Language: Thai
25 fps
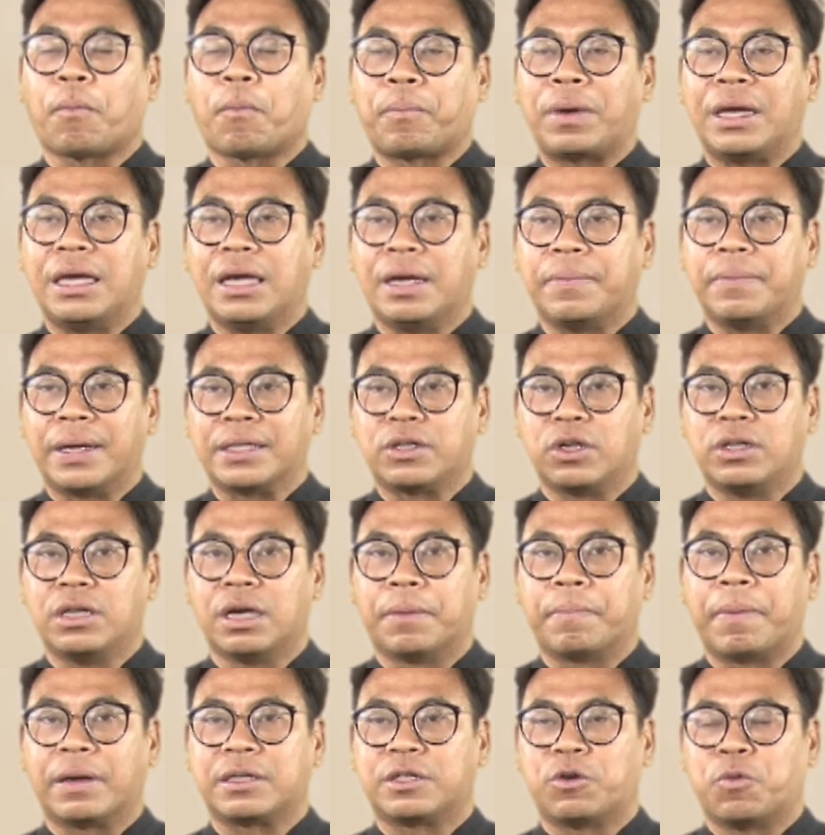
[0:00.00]
กว่าปี มาจน
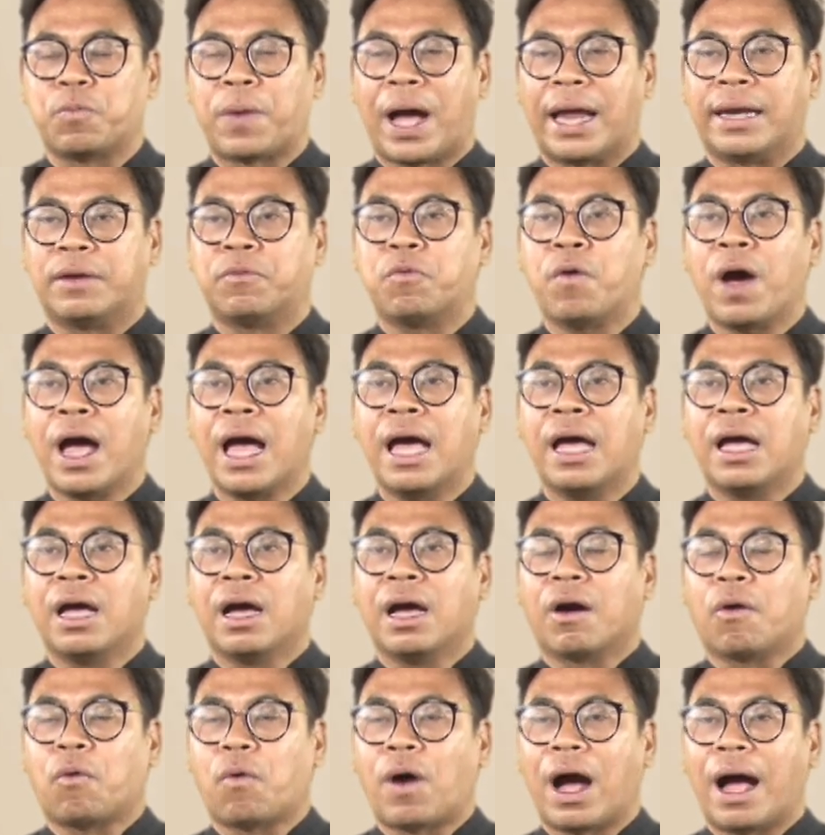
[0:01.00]
ถึงปัจจุบันว่า
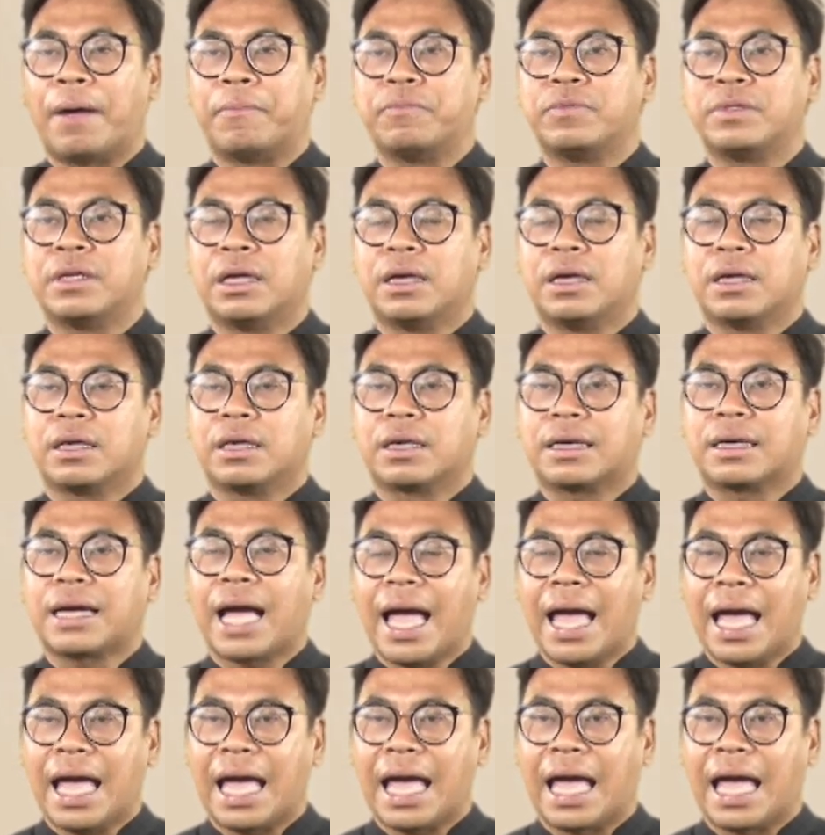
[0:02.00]
ความ
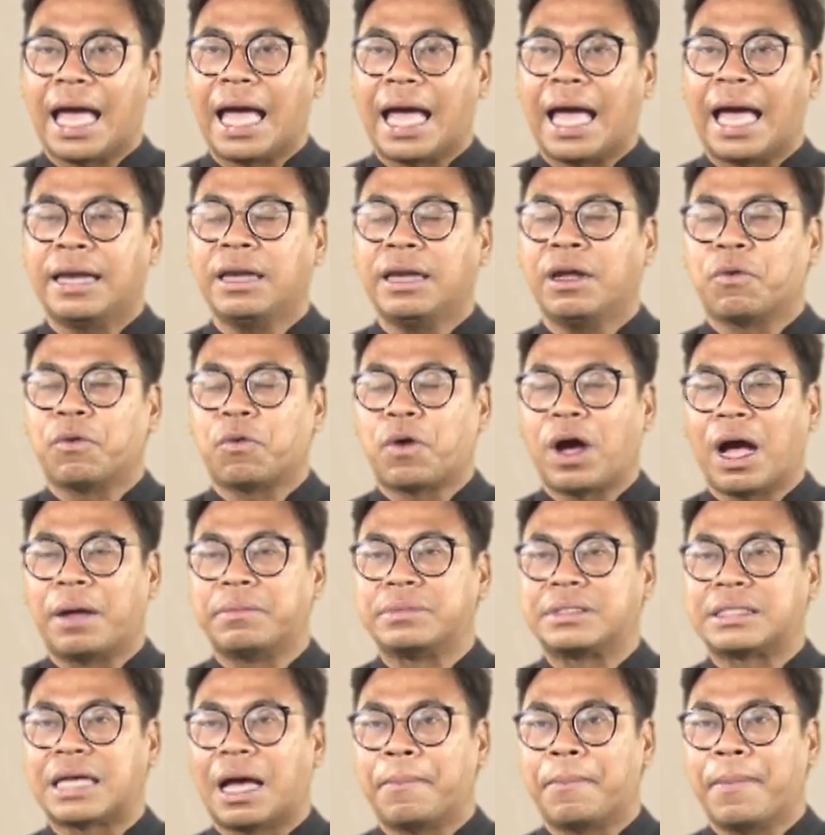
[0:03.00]
กล้าหาญควา
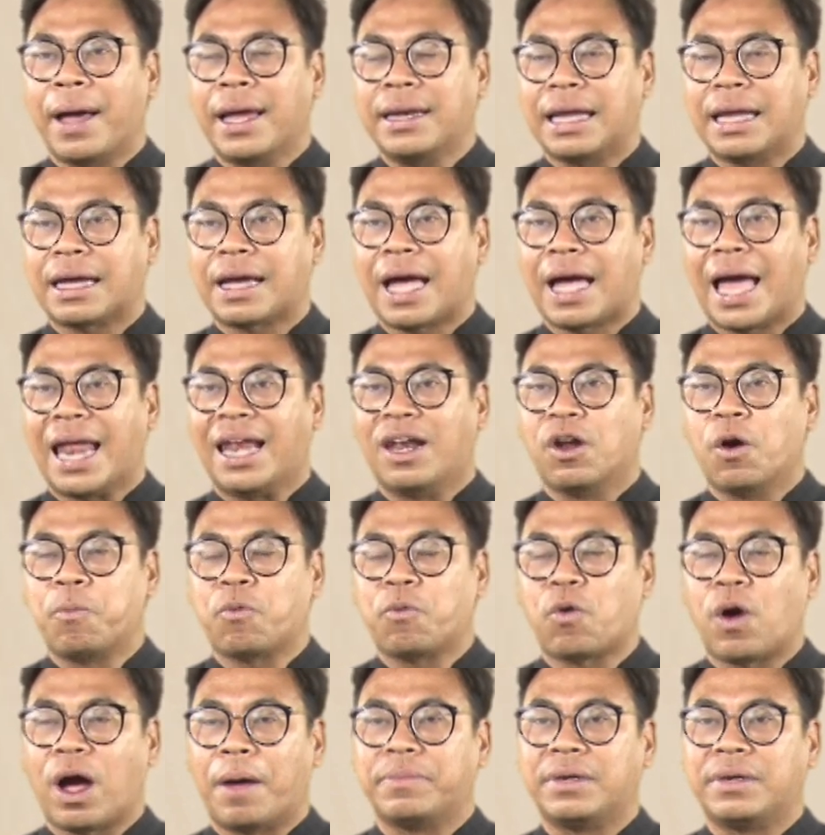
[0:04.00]
มสามารถในการล
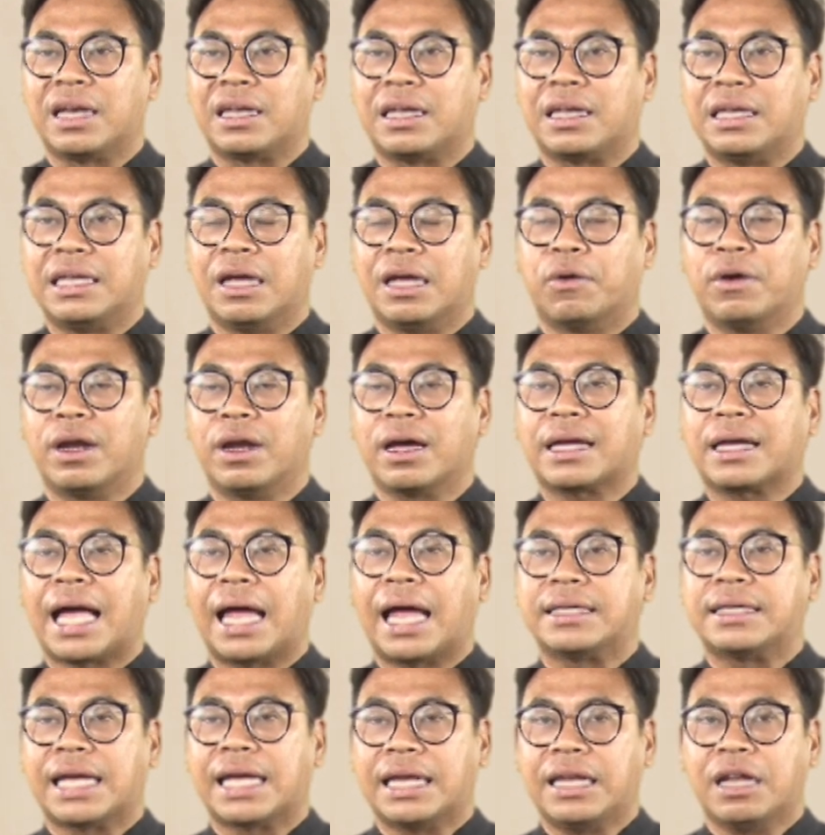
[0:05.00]
บความเด็ดเดี่ยว และ
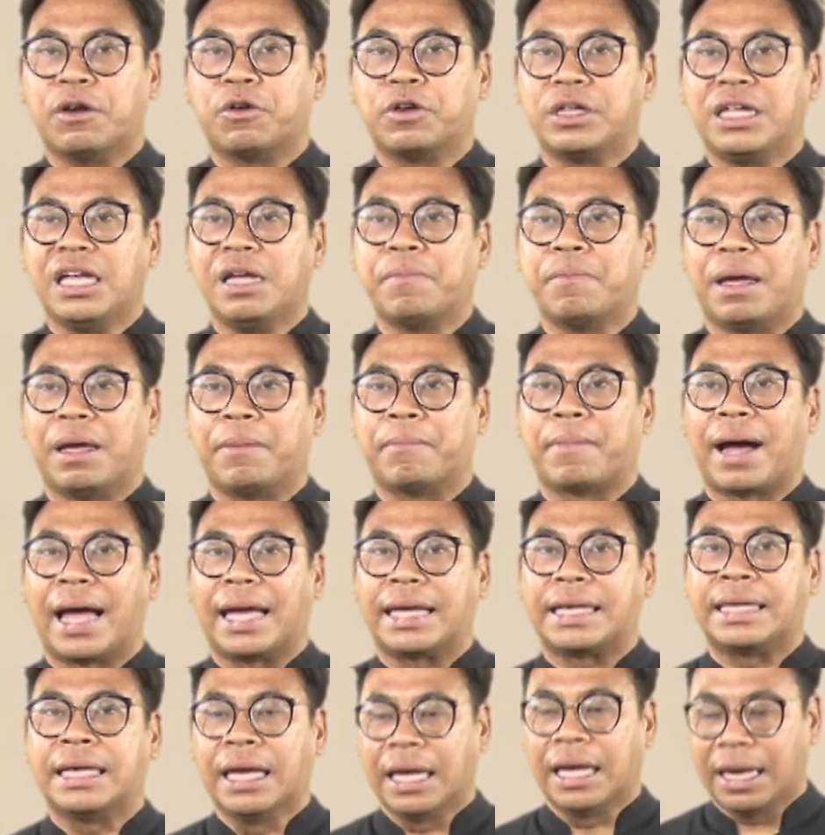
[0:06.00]
การใช้เทคโนโลยีให
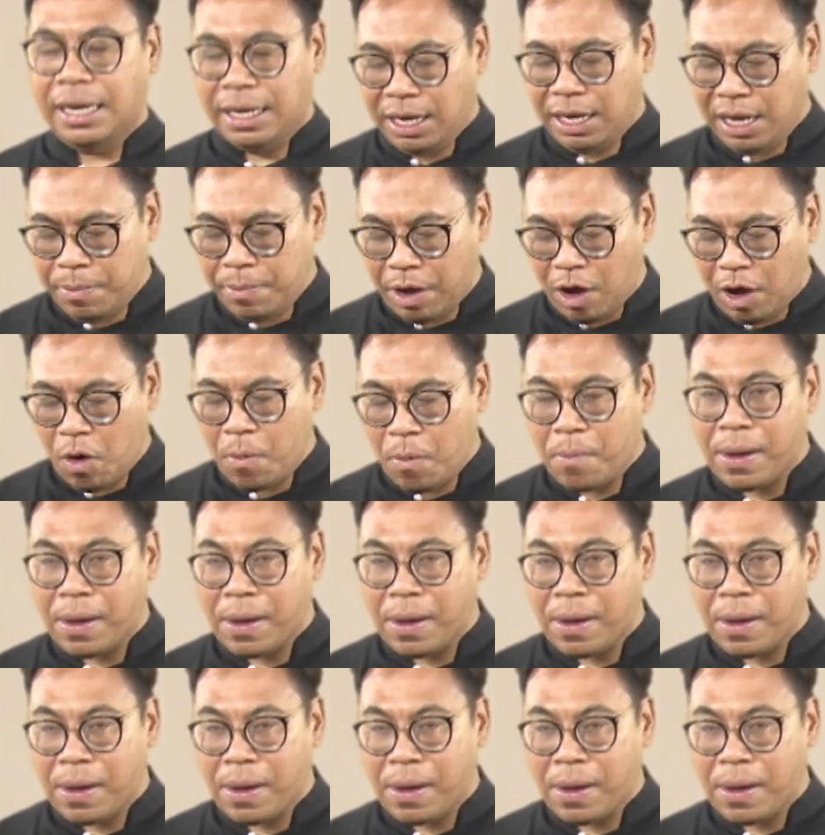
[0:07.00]
ม่ๆ เริ่มเข้า